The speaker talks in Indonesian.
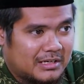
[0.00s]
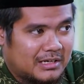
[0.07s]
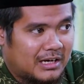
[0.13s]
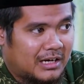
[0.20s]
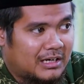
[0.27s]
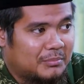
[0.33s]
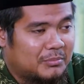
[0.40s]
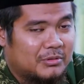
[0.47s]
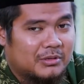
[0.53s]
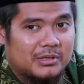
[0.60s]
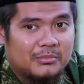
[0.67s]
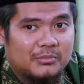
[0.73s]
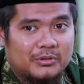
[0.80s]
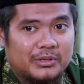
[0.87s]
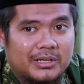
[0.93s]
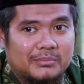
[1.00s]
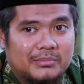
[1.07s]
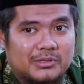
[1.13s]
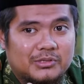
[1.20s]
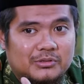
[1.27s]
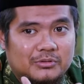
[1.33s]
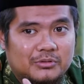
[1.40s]
anak pun kemudian
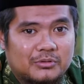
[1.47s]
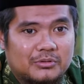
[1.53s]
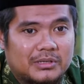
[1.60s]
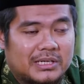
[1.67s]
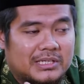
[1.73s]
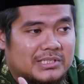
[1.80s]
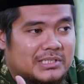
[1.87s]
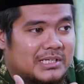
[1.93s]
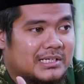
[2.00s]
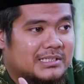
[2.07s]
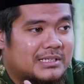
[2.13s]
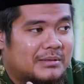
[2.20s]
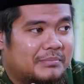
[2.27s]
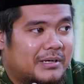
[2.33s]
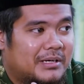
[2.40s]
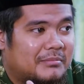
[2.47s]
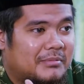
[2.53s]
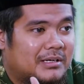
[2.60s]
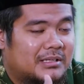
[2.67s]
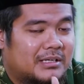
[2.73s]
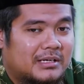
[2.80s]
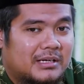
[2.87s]
bersyukur dan senang sampai anak
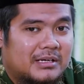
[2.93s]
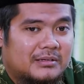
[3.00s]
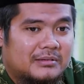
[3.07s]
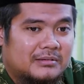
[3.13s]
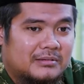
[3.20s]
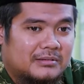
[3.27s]
mengatakan